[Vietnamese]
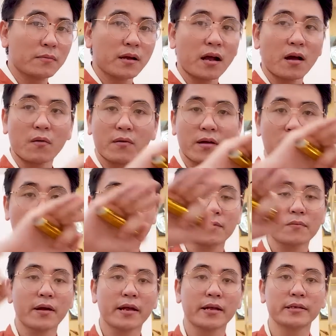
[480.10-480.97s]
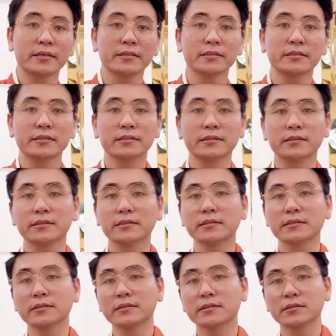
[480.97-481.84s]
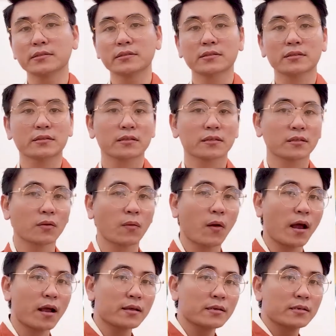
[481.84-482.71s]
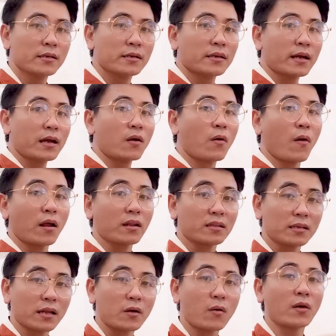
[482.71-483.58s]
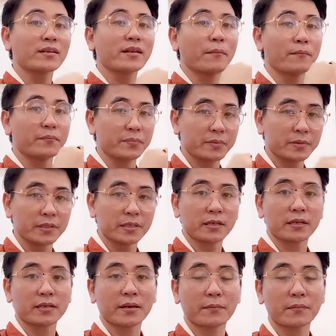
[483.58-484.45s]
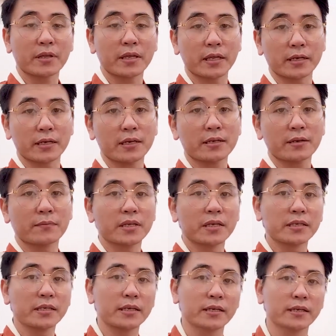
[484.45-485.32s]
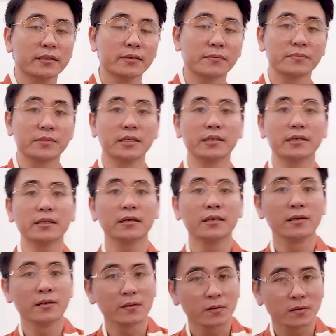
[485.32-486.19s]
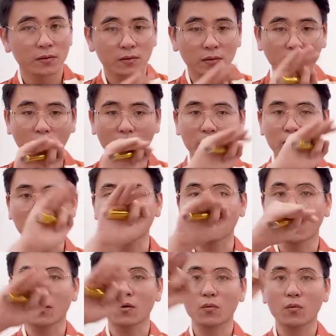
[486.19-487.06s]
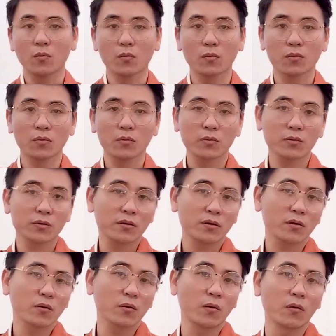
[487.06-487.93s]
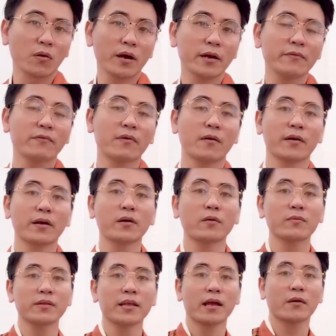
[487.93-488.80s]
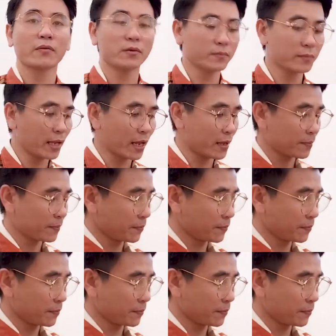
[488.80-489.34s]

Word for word: ngầu ngạt nó bay tỏa cái khói cái khói trầm trầm thiệt á trầm thiên nhiên trầm dinh á nó tỏa tỏa tỏa nó, nó, nó cuộn hết vào cái không gian của chúng ta